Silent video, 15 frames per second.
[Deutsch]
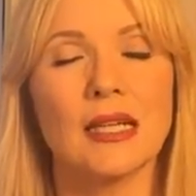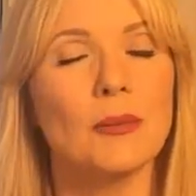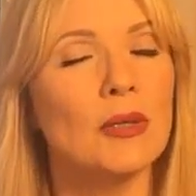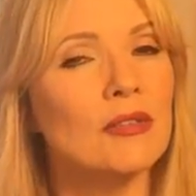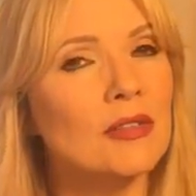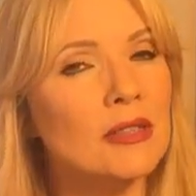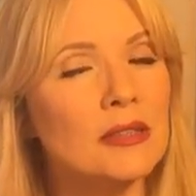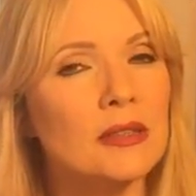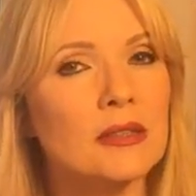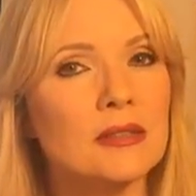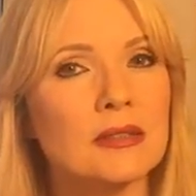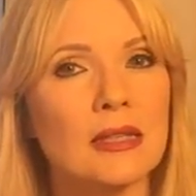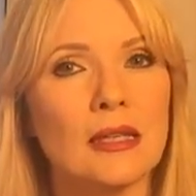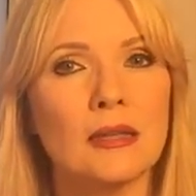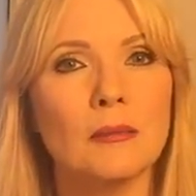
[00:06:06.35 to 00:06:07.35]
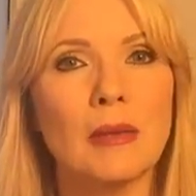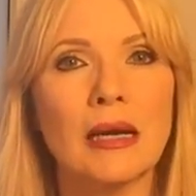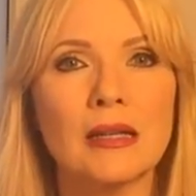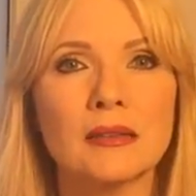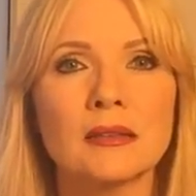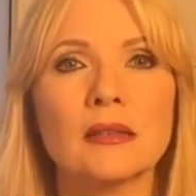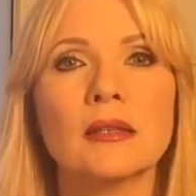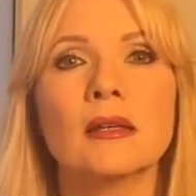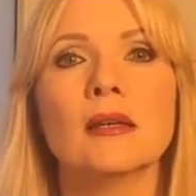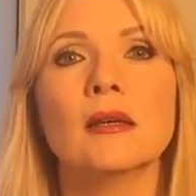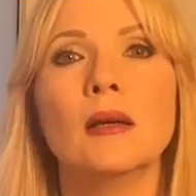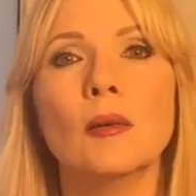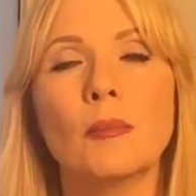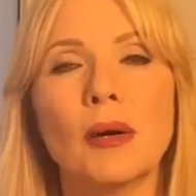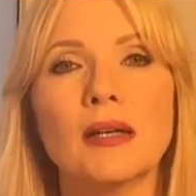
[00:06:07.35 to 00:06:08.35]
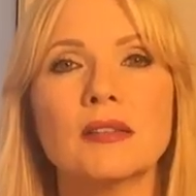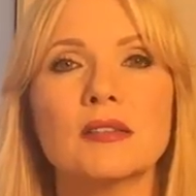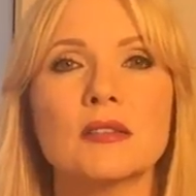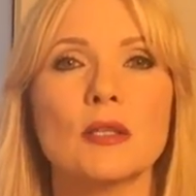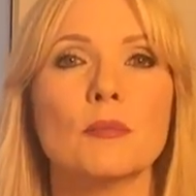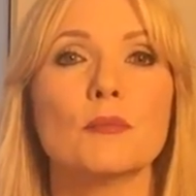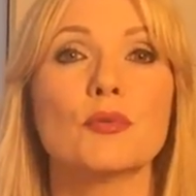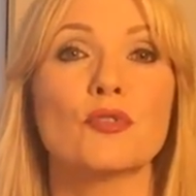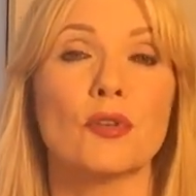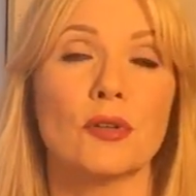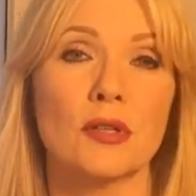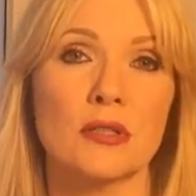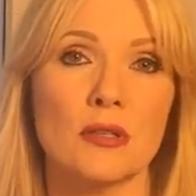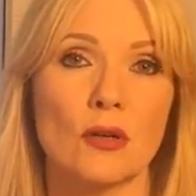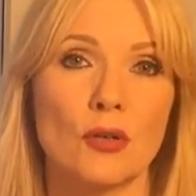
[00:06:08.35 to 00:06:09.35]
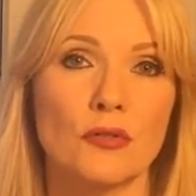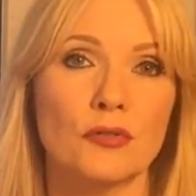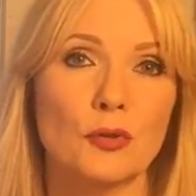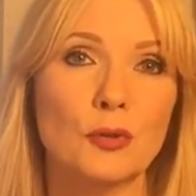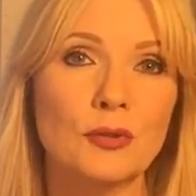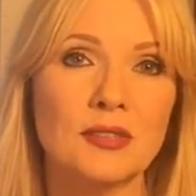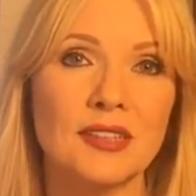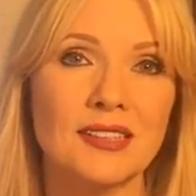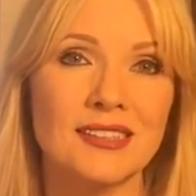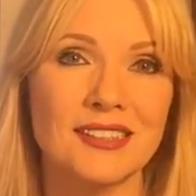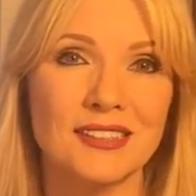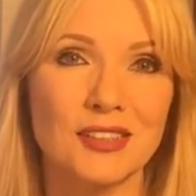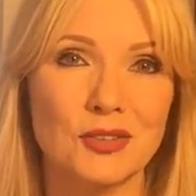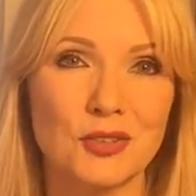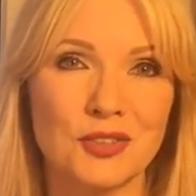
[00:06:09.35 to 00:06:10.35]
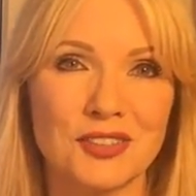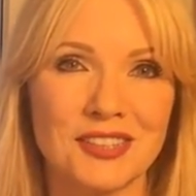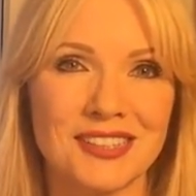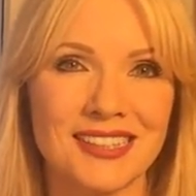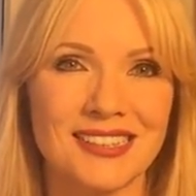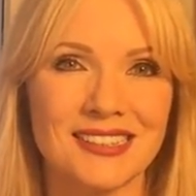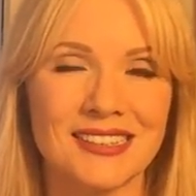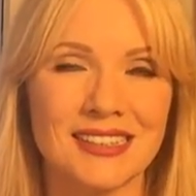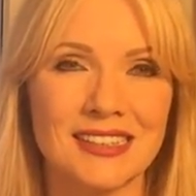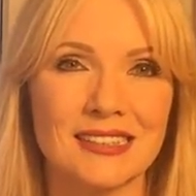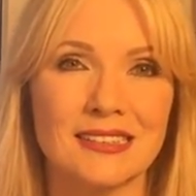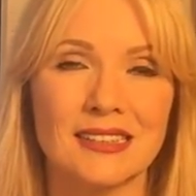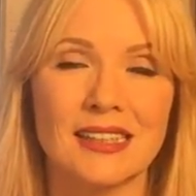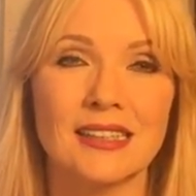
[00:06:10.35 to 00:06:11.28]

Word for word: Aber wenn ihr das gerne macht, passt besonders auf und denkt an die 90-Tage-Regel.